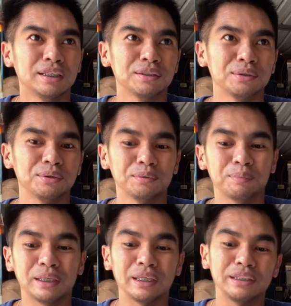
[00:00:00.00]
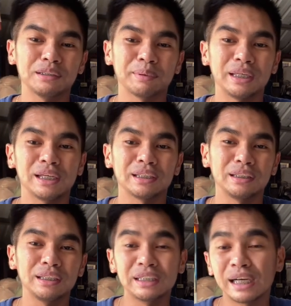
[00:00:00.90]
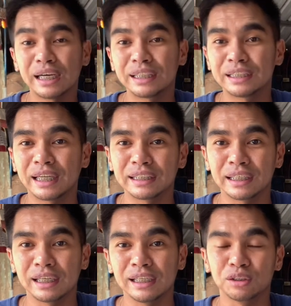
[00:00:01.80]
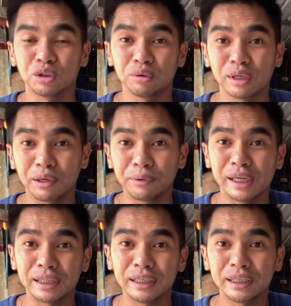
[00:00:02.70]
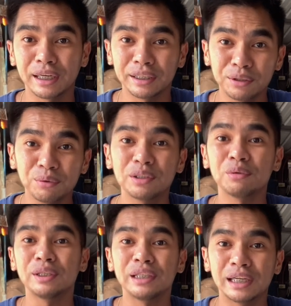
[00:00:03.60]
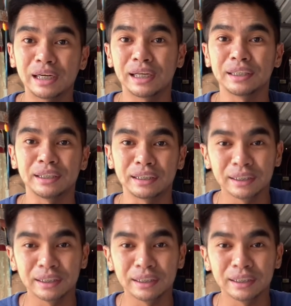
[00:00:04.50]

So, pagka in-spray natin, hindi siya kagad natatanggal. So, anong gagawin natin? E di ulit-ulitin lang natin.